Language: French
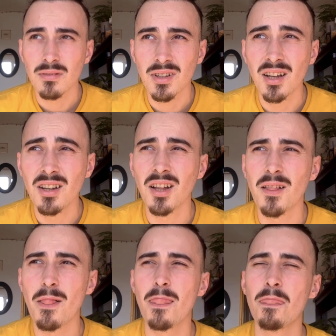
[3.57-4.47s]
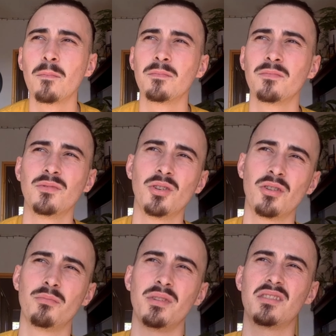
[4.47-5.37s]
Hein
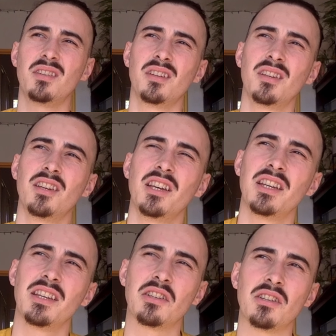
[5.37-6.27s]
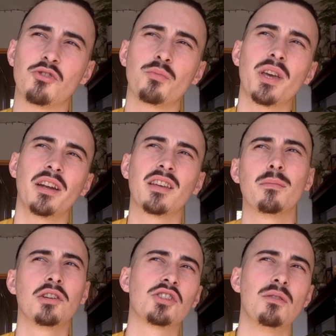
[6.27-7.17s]
Non, mais c'est... Il y a Jean-Pierre
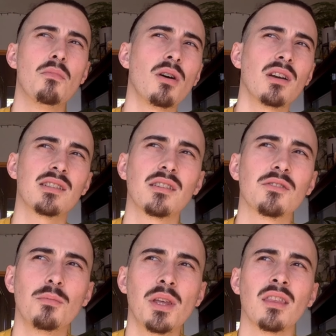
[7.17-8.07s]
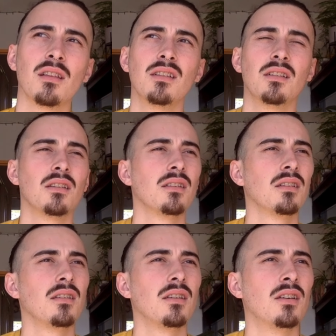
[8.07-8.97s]
Elkabach qui est mort là cette semaine.
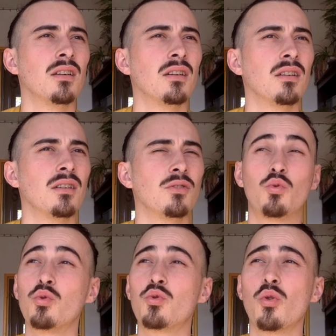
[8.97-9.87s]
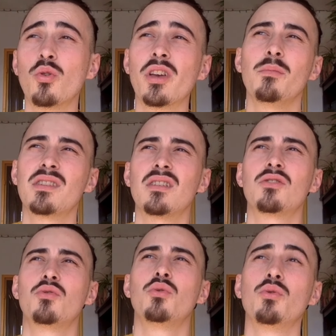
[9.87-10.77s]
Euh, toujours aucun
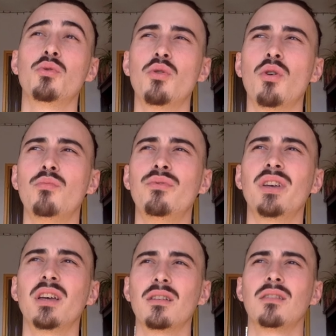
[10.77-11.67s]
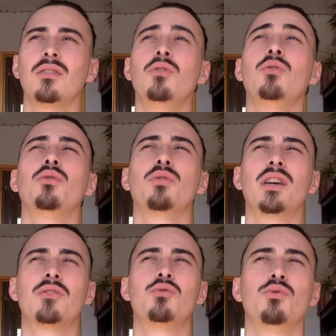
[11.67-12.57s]
message de Laurent Bouvet, le
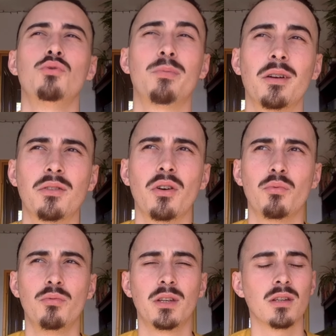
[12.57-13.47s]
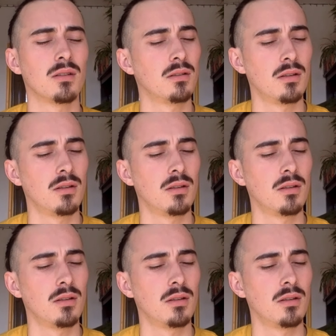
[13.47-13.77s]
gars du Printemps républicain.